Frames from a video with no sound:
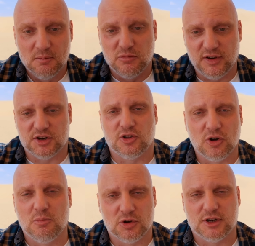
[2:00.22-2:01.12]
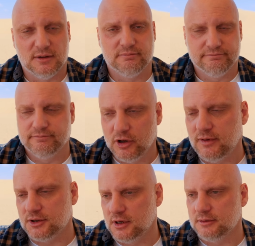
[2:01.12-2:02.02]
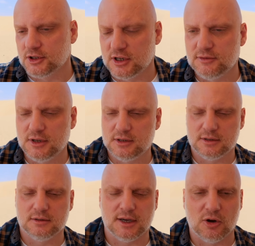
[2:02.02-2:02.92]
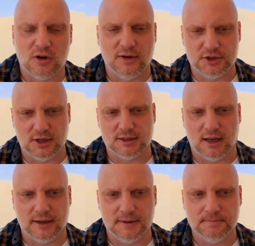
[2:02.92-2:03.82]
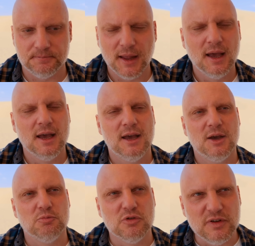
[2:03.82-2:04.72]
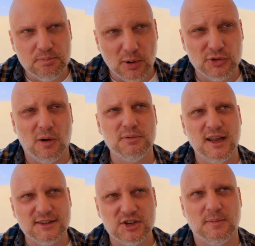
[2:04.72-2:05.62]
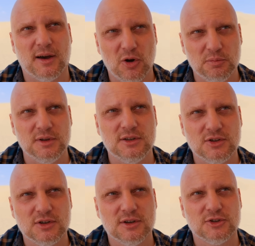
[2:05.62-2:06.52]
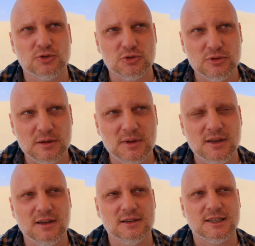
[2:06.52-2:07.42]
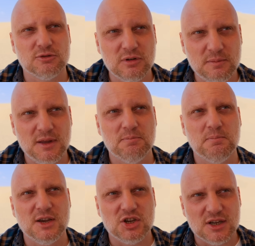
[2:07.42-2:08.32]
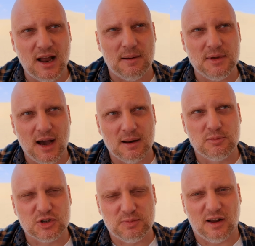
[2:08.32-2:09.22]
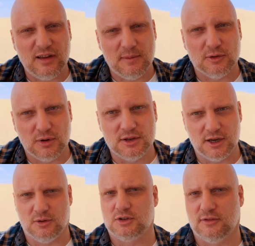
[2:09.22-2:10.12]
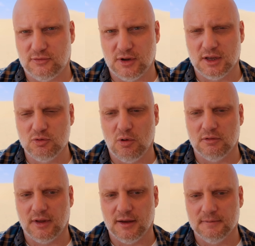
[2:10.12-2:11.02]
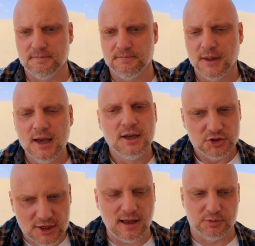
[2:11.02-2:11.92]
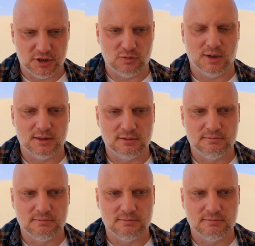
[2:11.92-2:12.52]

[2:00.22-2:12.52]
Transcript: bo wie, że to go może, no właśnie, skrzywdzić, zachorować i tak dalej. Mówi, podobnie trzeba robić z różnymi złymi myślami albo sprawami, które dzieją się w twojej głowie. Czyli na przykład